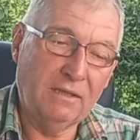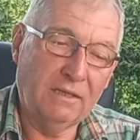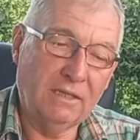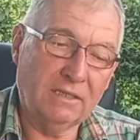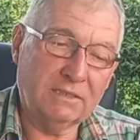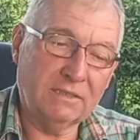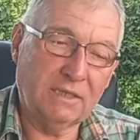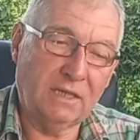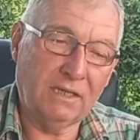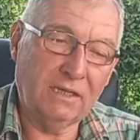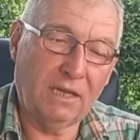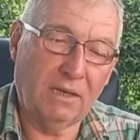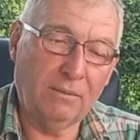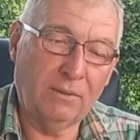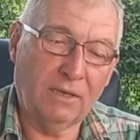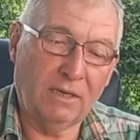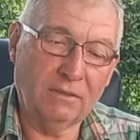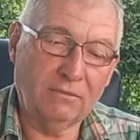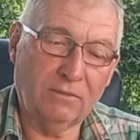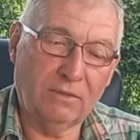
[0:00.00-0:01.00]
Jetzt sei ich
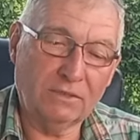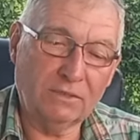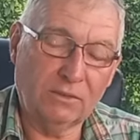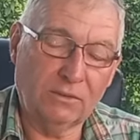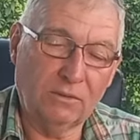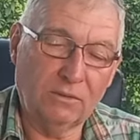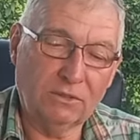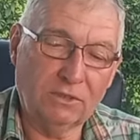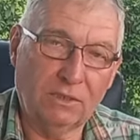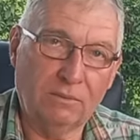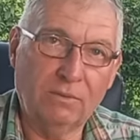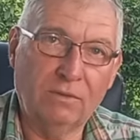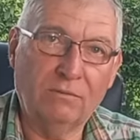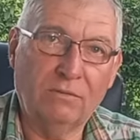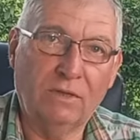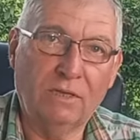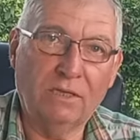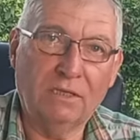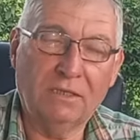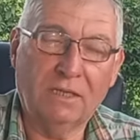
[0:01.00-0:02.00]
aber etwas größer, wie
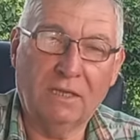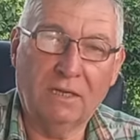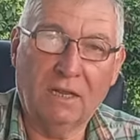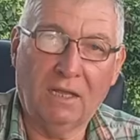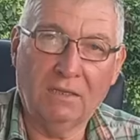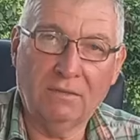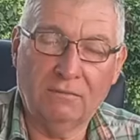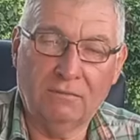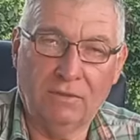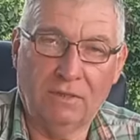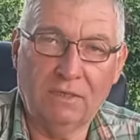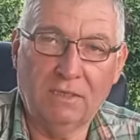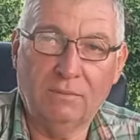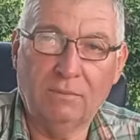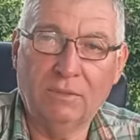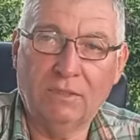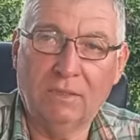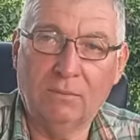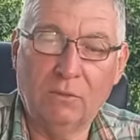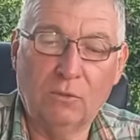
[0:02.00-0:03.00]
wenn ich gerade, wenn
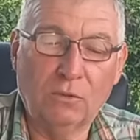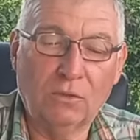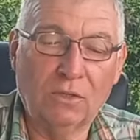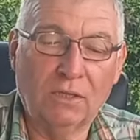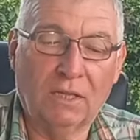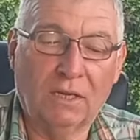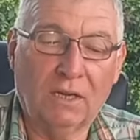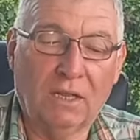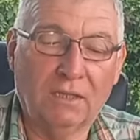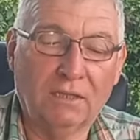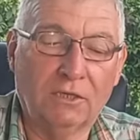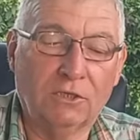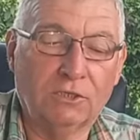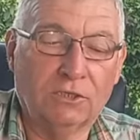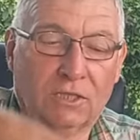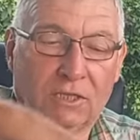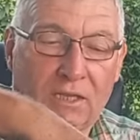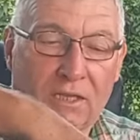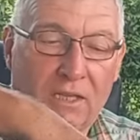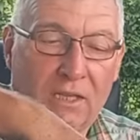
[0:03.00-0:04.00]
ich mit dem Rücken gerade
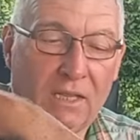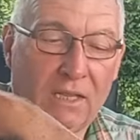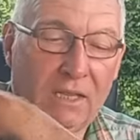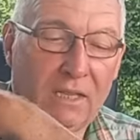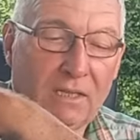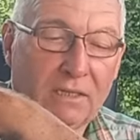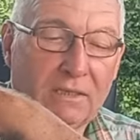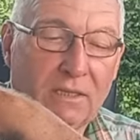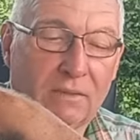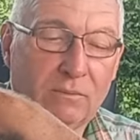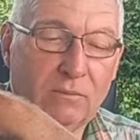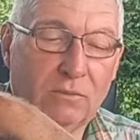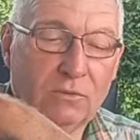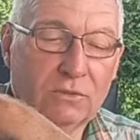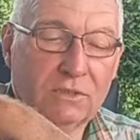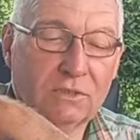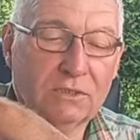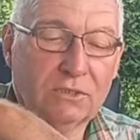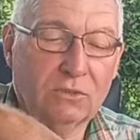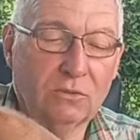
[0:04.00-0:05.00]
stehe, dann
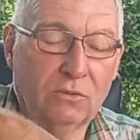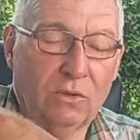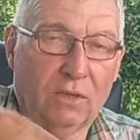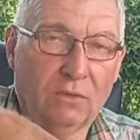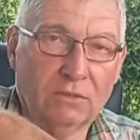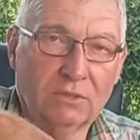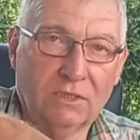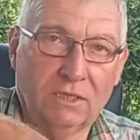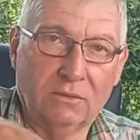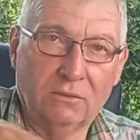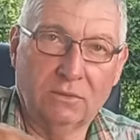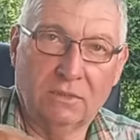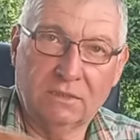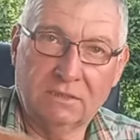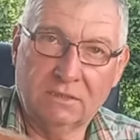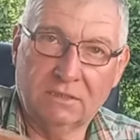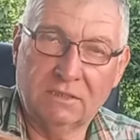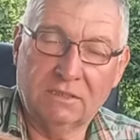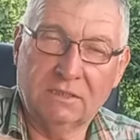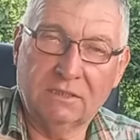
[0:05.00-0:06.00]
müsste es so aussehen. Und
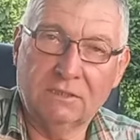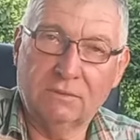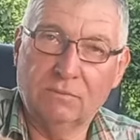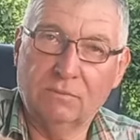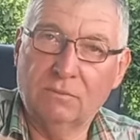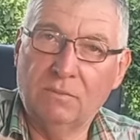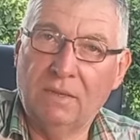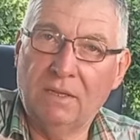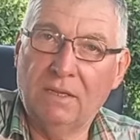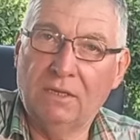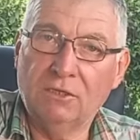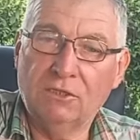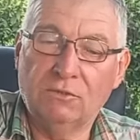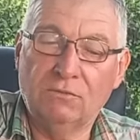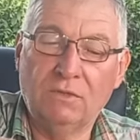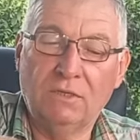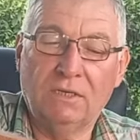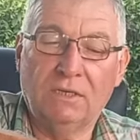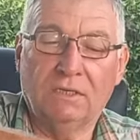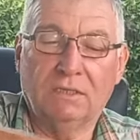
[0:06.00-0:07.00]
das ist das Mähen
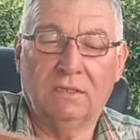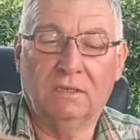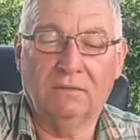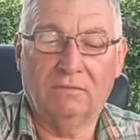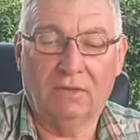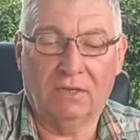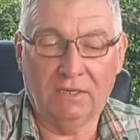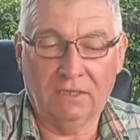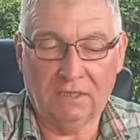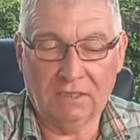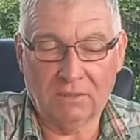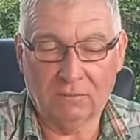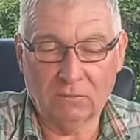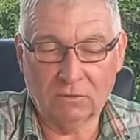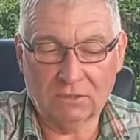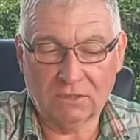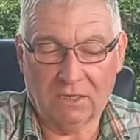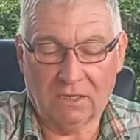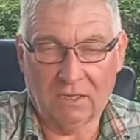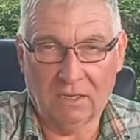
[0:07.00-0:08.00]
schwierig, weil ich
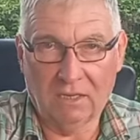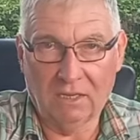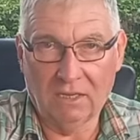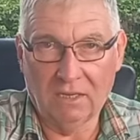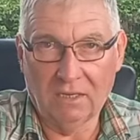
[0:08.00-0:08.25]
muss ja,